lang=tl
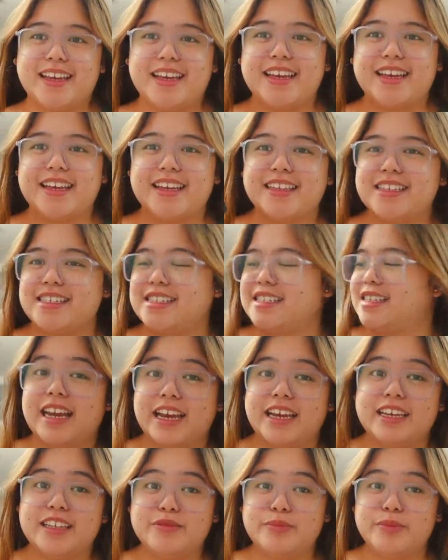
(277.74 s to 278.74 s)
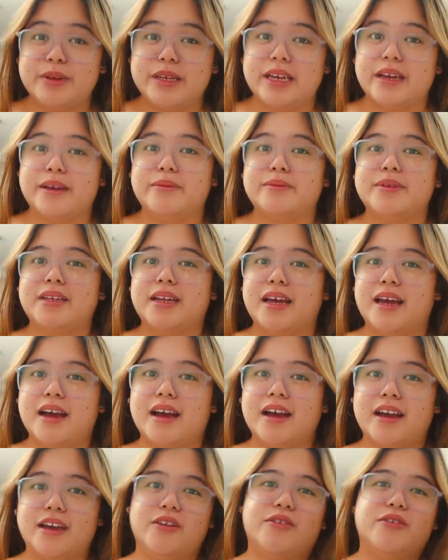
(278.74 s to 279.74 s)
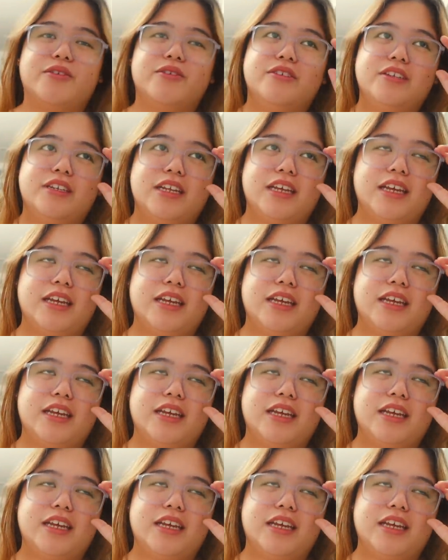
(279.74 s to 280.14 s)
it's 9pm na ngayon